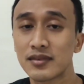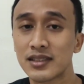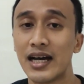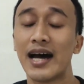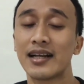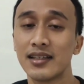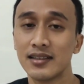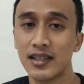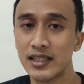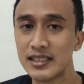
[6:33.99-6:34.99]
sehari.
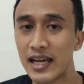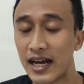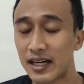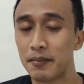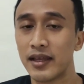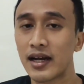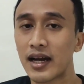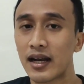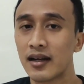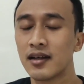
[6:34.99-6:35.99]
Jadi jangan
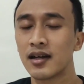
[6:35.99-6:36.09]
kebanyakan.